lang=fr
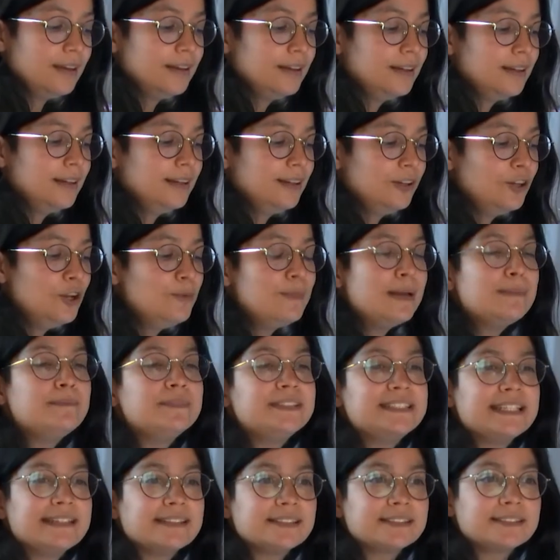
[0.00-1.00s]
Le même
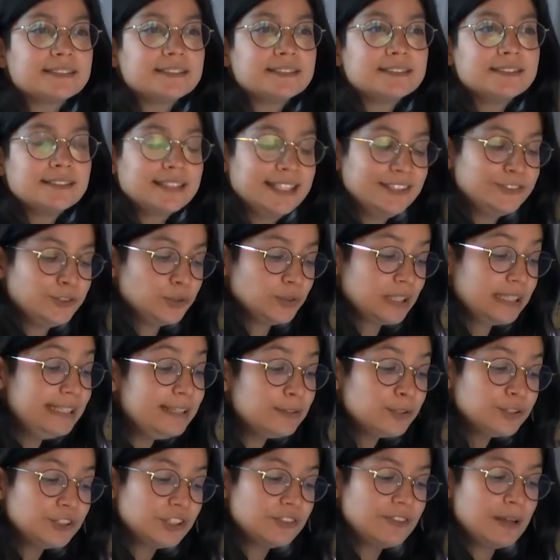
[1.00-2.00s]
texte, qui fonde
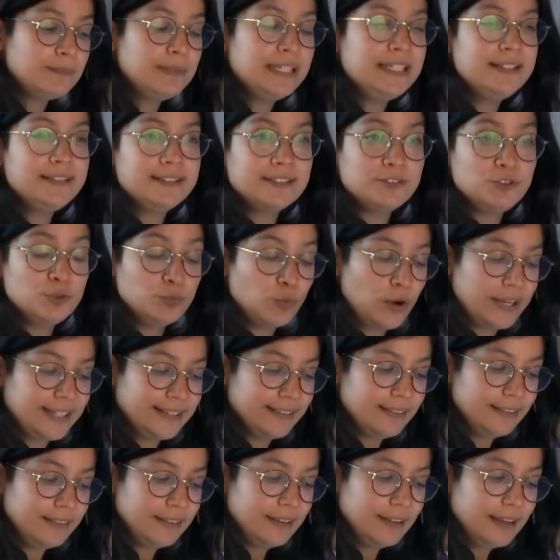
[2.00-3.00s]
l'irrecevabilité du moyen,